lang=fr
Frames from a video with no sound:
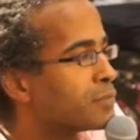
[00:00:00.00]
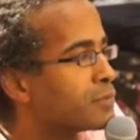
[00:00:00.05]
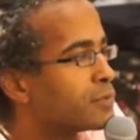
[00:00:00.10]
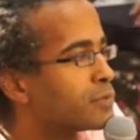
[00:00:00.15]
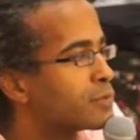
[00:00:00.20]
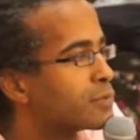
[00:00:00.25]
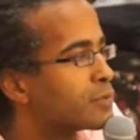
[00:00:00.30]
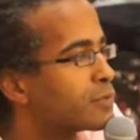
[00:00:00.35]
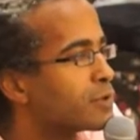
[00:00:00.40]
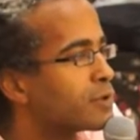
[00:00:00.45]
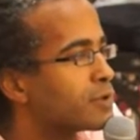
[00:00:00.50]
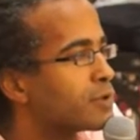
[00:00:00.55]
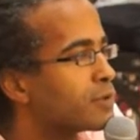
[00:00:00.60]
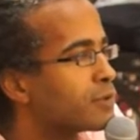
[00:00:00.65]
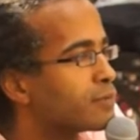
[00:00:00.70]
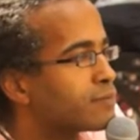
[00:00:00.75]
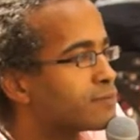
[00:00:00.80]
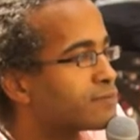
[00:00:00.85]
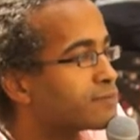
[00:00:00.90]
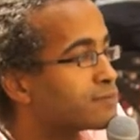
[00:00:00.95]
Donc, euh,
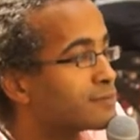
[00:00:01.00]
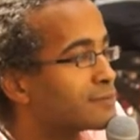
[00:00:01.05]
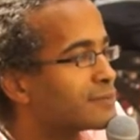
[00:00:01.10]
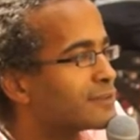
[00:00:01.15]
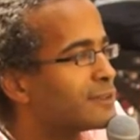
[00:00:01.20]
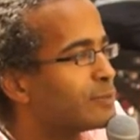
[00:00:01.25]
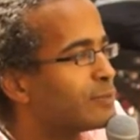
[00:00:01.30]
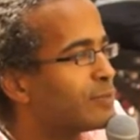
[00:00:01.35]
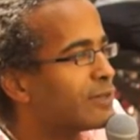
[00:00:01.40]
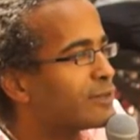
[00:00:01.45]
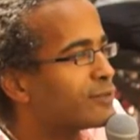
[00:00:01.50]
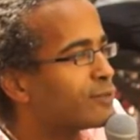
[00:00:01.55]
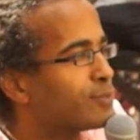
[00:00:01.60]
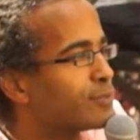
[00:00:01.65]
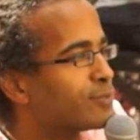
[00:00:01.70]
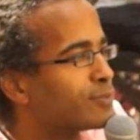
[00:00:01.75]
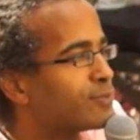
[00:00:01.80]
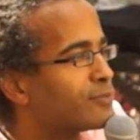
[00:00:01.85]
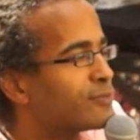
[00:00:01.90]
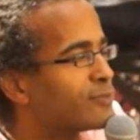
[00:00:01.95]
c'est pas
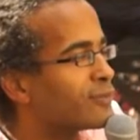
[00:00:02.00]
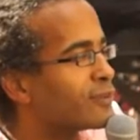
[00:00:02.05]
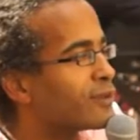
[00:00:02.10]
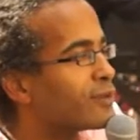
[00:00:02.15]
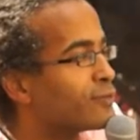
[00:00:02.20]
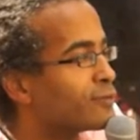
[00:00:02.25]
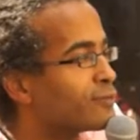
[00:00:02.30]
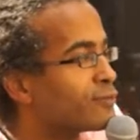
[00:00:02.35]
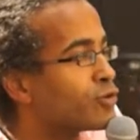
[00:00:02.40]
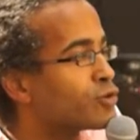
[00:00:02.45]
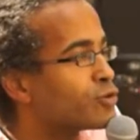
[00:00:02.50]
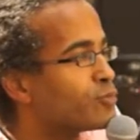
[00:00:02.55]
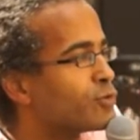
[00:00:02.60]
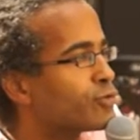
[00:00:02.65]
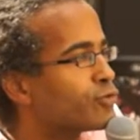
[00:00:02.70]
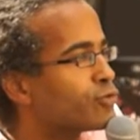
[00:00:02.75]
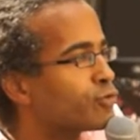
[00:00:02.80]
franchement